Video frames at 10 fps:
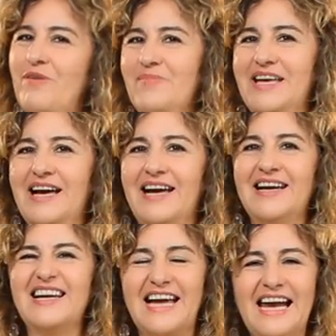tu amiga
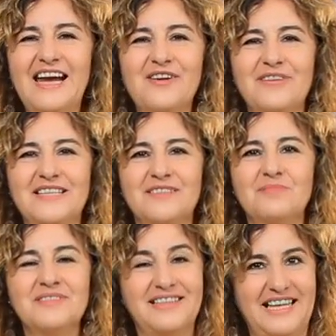Gala Ruiz.
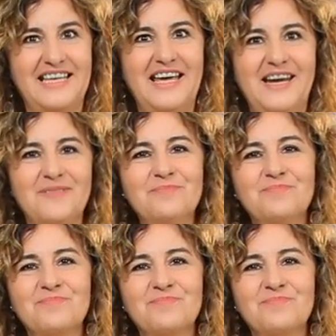Se te quiere.